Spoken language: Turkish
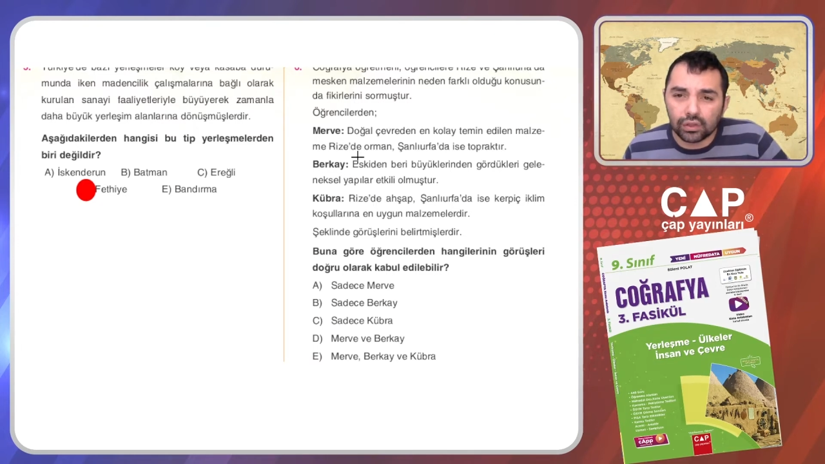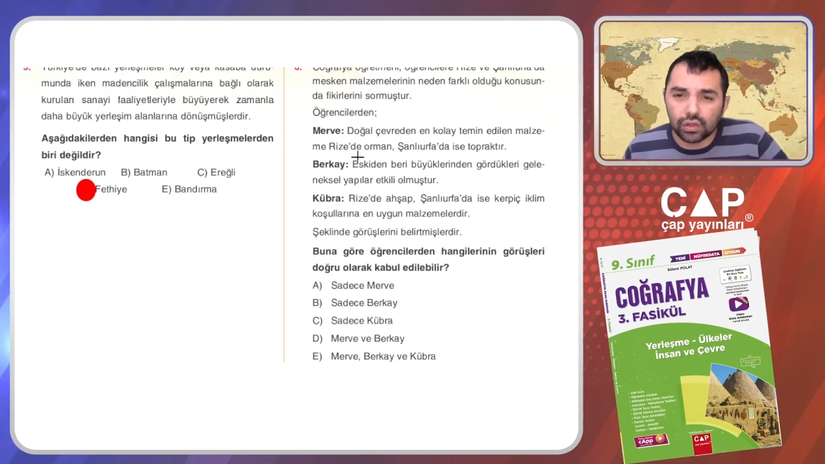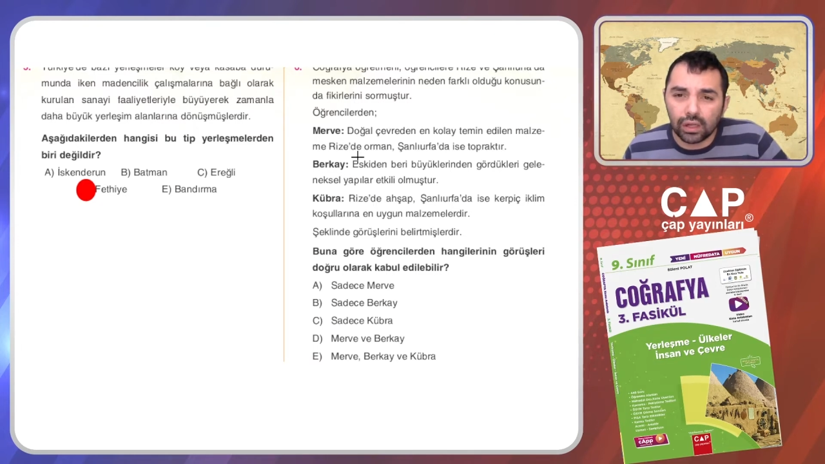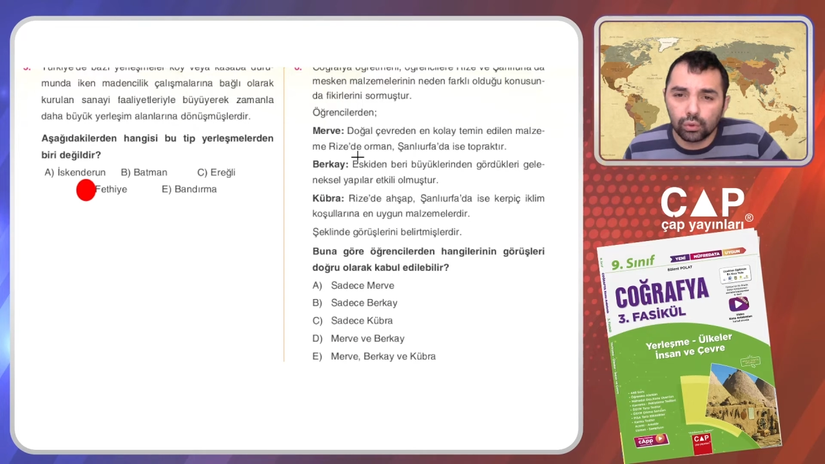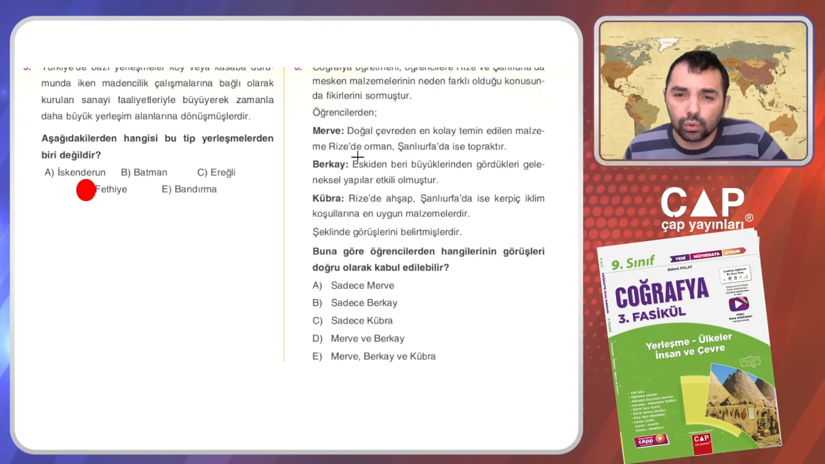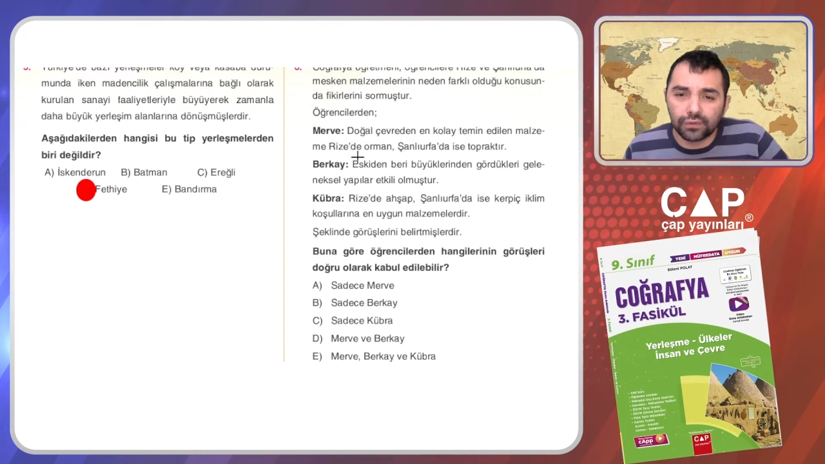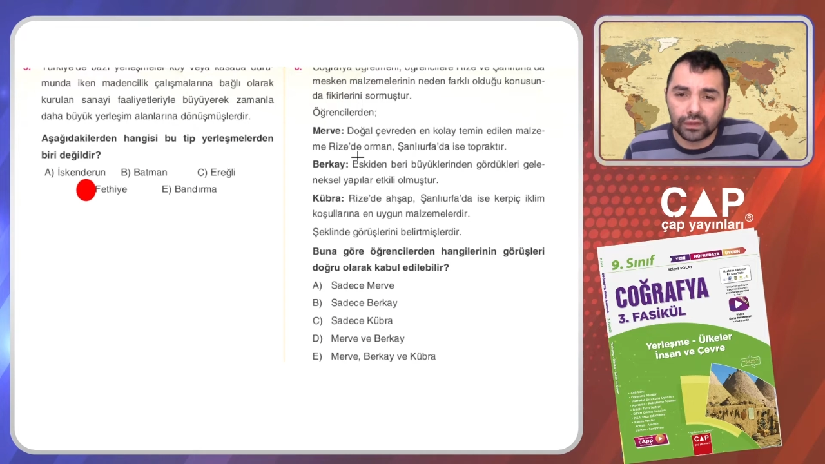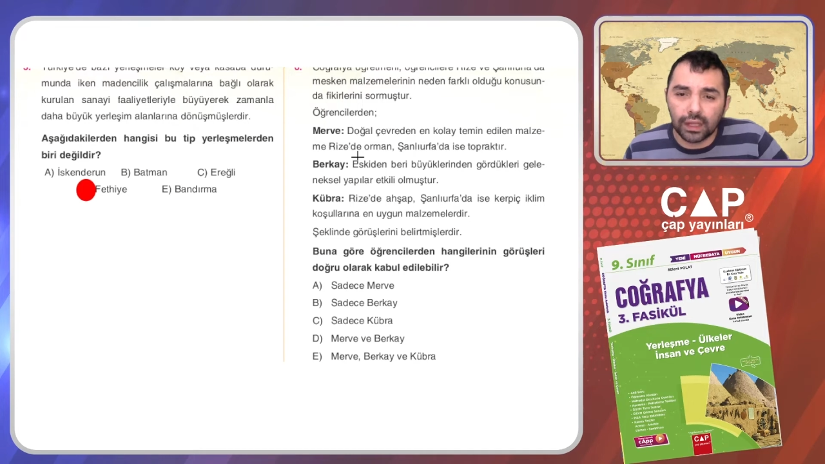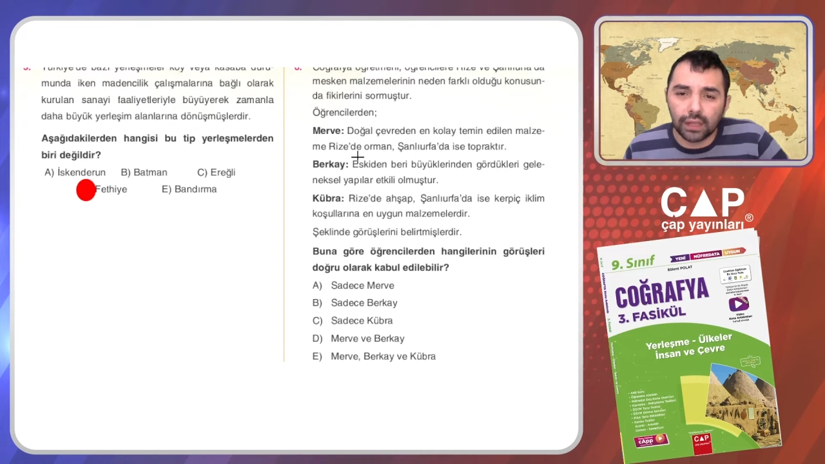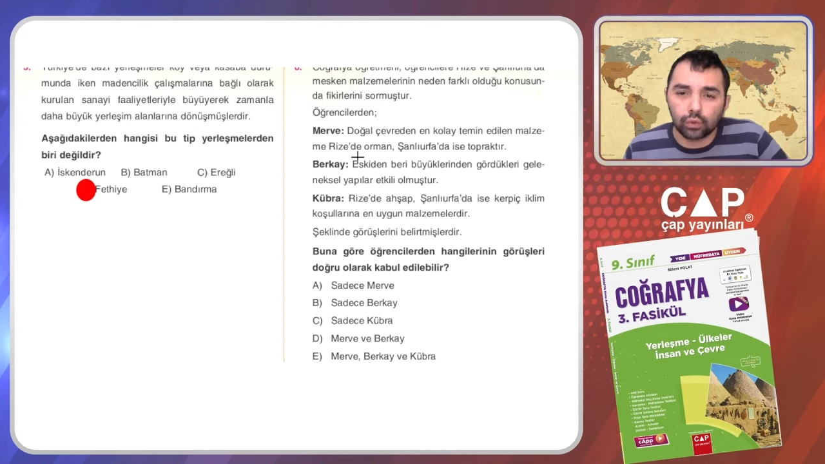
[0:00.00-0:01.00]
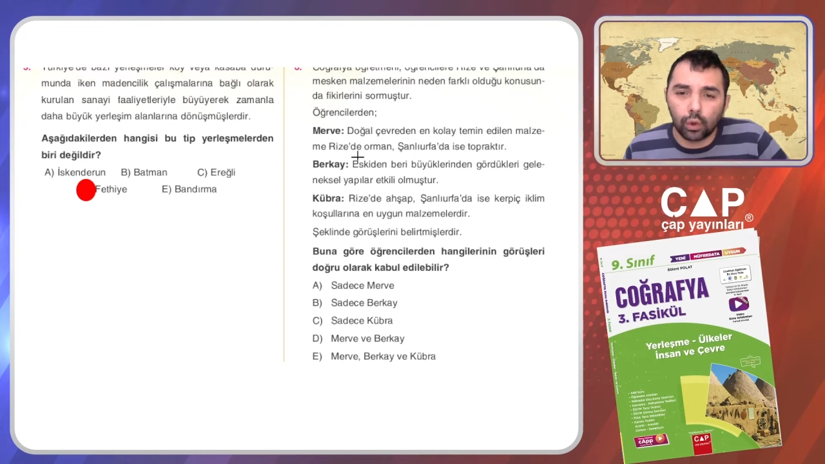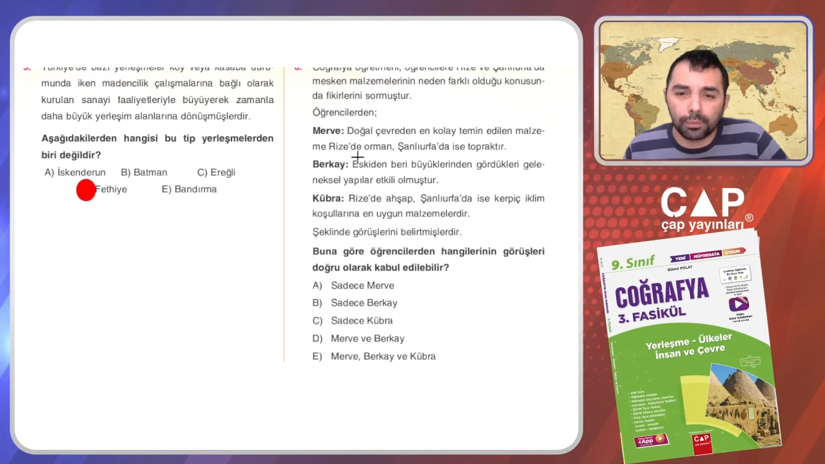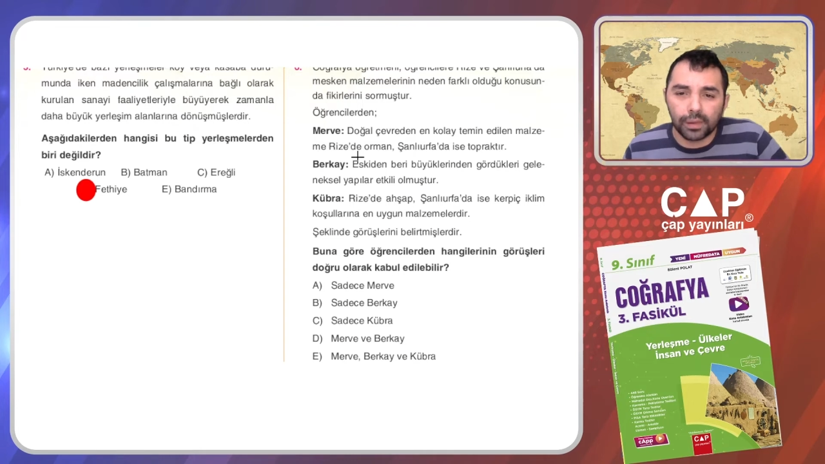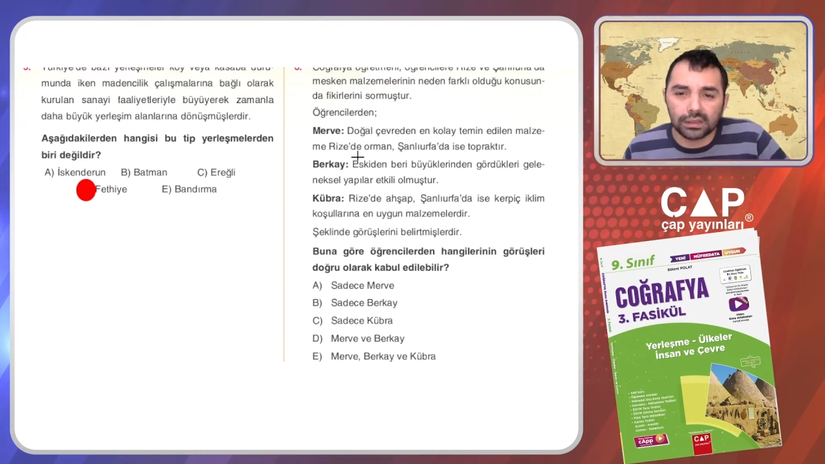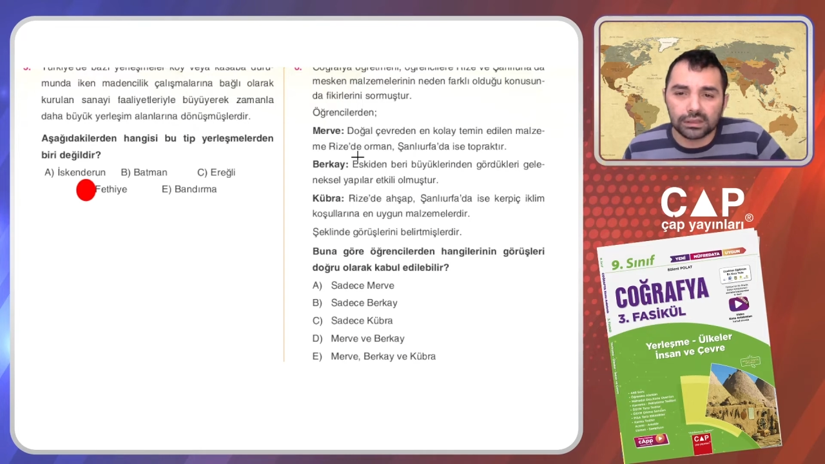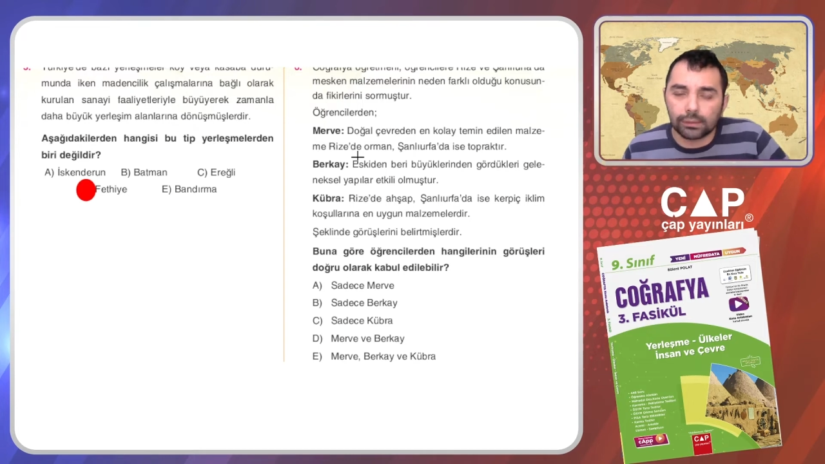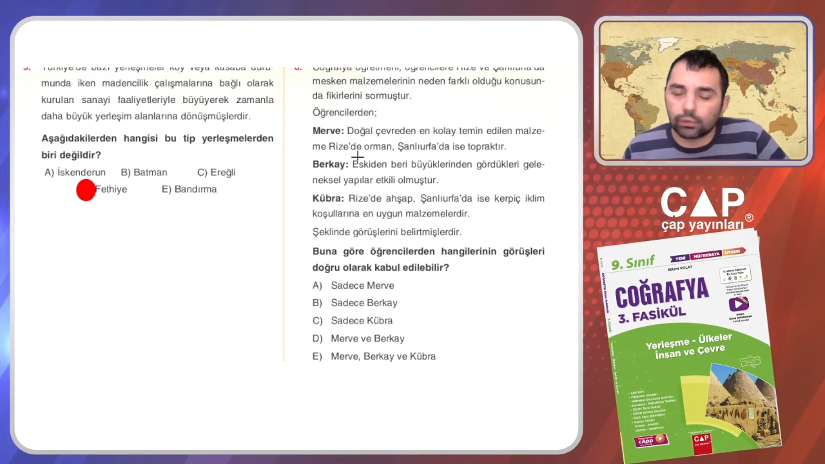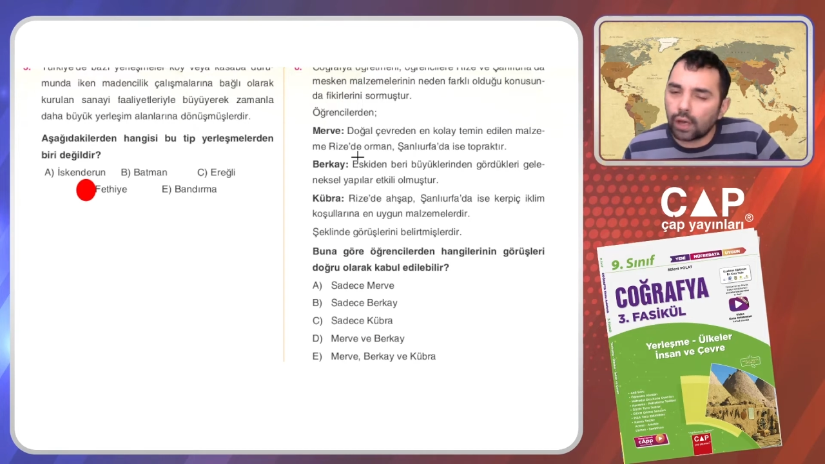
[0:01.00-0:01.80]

Şanlıurfa'da topraktır demiş.